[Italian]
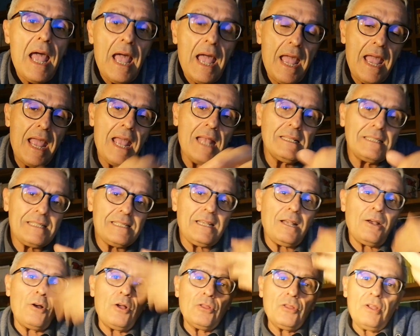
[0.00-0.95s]
e il
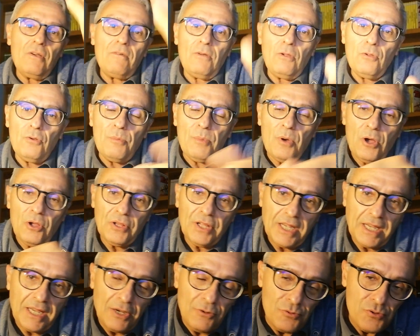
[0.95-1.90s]
secondo
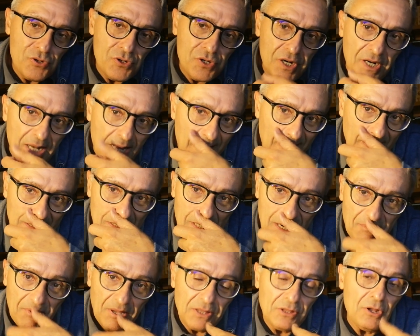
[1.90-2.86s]
volumone che uscirà
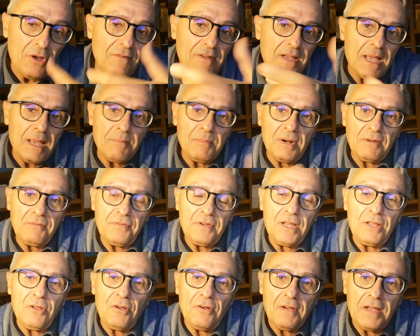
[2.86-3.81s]
diciamo, a novembre, a
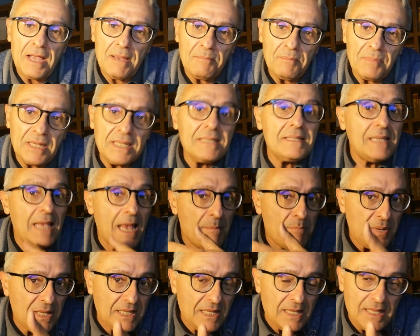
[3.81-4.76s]
fine novembre,
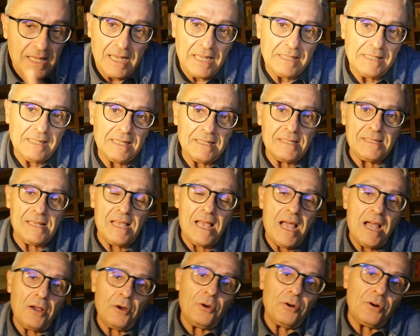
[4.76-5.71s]
sempre dedicato a
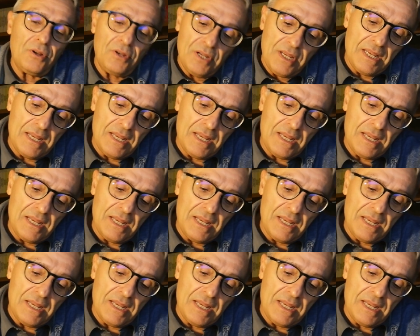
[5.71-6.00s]
Zagor.